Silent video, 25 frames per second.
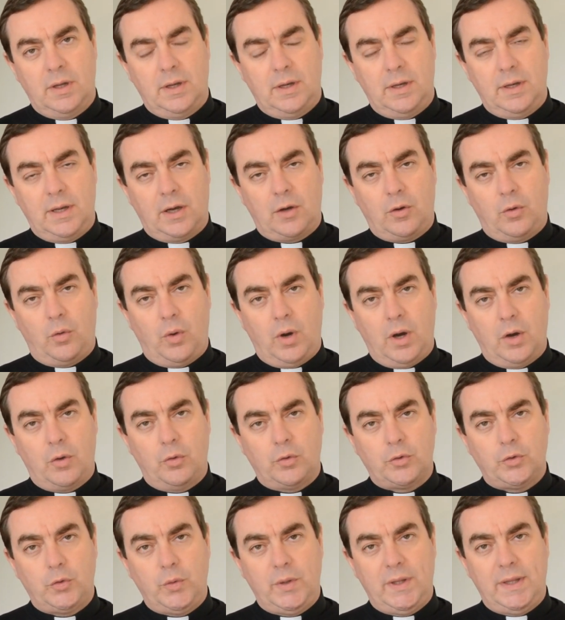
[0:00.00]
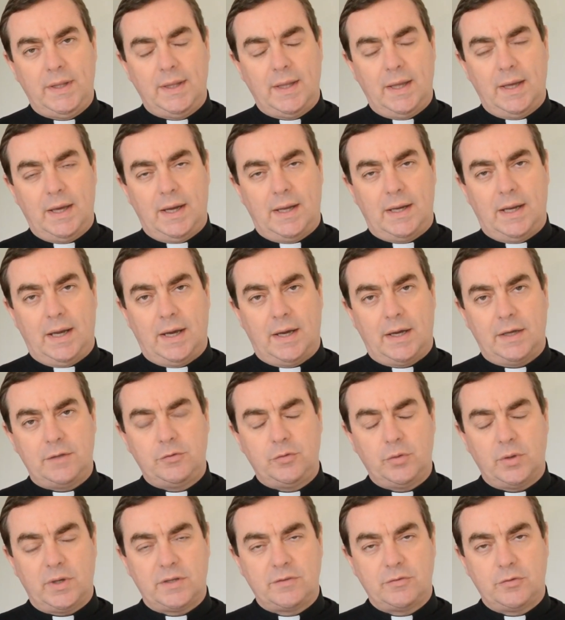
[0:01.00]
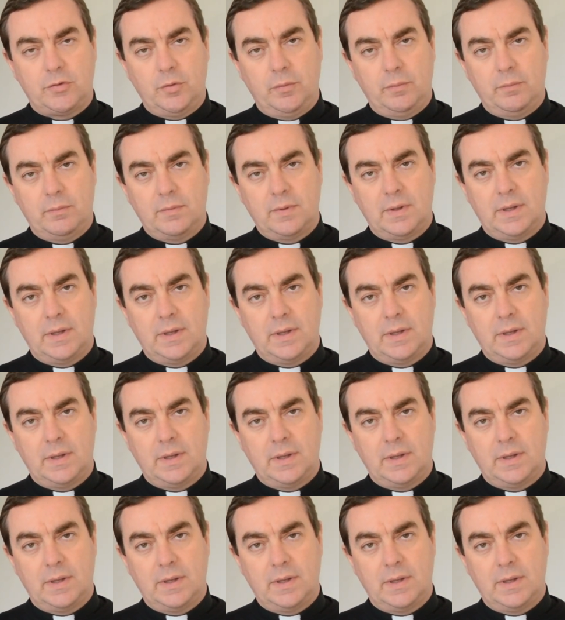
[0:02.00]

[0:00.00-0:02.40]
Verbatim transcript: la croix conduit à la résurrection.